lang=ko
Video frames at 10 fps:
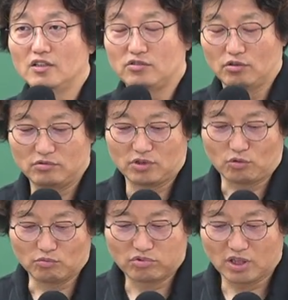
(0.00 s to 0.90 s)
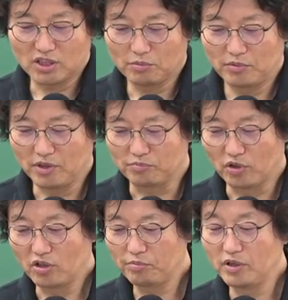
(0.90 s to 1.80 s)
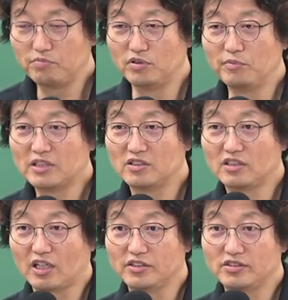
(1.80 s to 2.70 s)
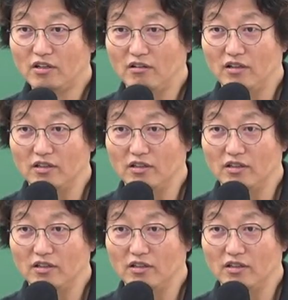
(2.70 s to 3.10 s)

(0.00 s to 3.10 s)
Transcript: 그래서 이제 공부를 하다 보면 별의별 불만들이 다 있죠.